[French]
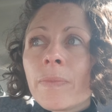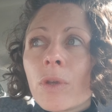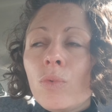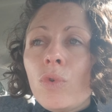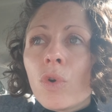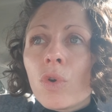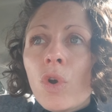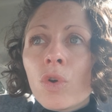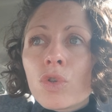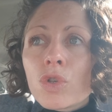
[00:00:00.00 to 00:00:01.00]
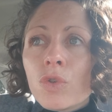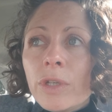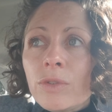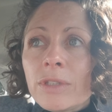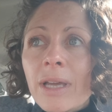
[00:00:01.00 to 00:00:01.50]
l'enjeu
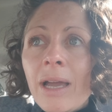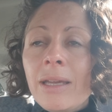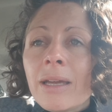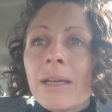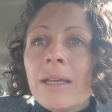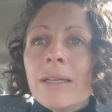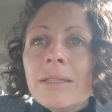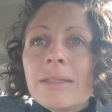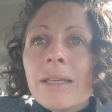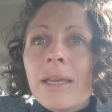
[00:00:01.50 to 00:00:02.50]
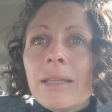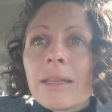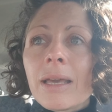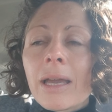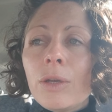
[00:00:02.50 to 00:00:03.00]
est de taille, c'est
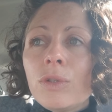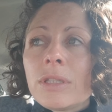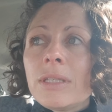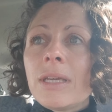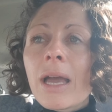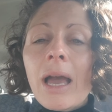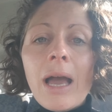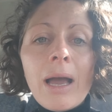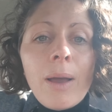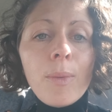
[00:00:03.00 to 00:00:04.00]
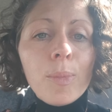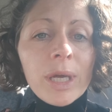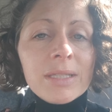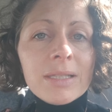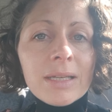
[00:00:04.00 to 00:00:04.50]
réussir à
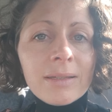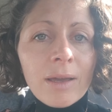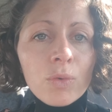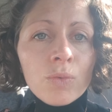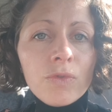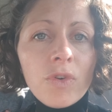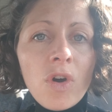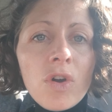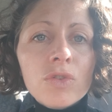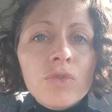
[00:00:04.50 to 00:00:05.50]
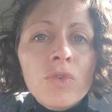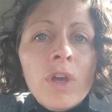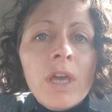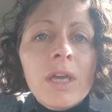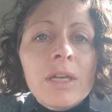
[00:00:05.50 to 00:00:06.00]
passer cet inconfort de
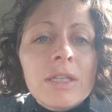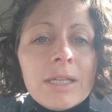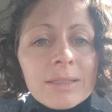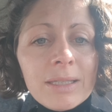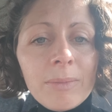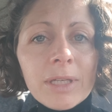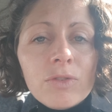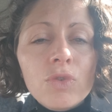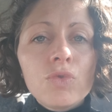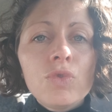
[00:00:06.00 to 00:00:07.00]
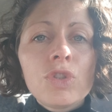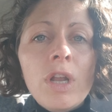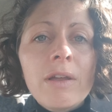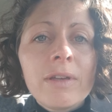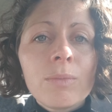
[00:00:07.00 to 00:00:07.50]
j'accepte être toute
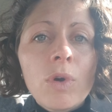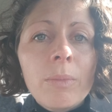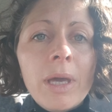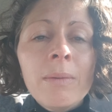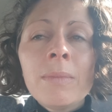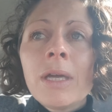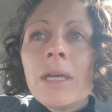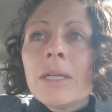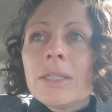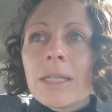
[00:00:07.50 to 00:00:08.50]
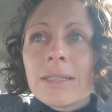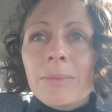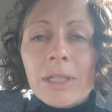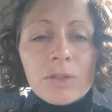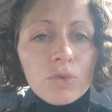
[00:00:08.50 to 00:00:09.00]
seule avec moi-même,
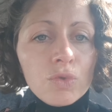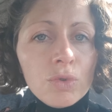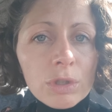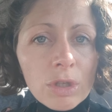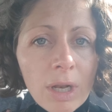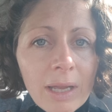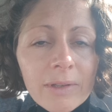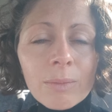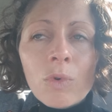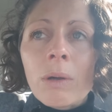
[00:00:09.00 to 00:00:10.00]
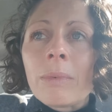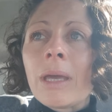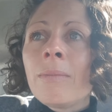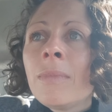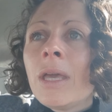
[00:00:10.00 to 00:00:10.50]
J'accepte d'être tout seul avec
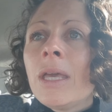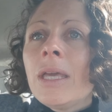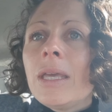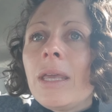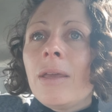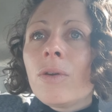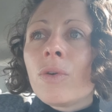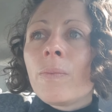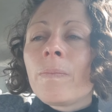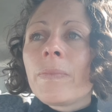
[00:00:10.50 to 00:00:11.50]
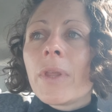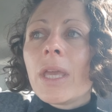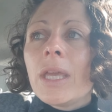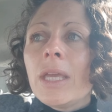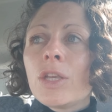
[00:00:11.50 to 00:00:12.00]
moi-même euh,
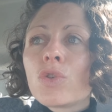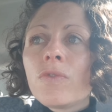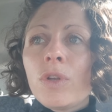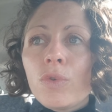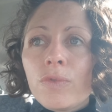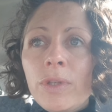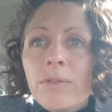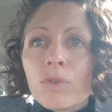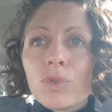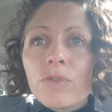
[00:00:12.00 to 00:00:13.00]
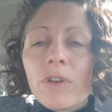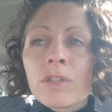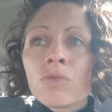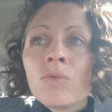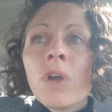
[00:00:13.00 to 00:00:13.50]
et, je vais le vivre de
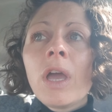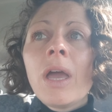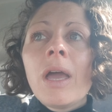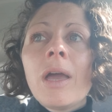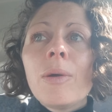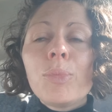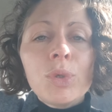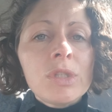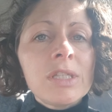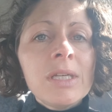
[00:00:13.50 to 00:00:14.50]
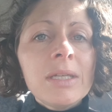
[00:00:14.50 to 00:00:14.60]
façon posée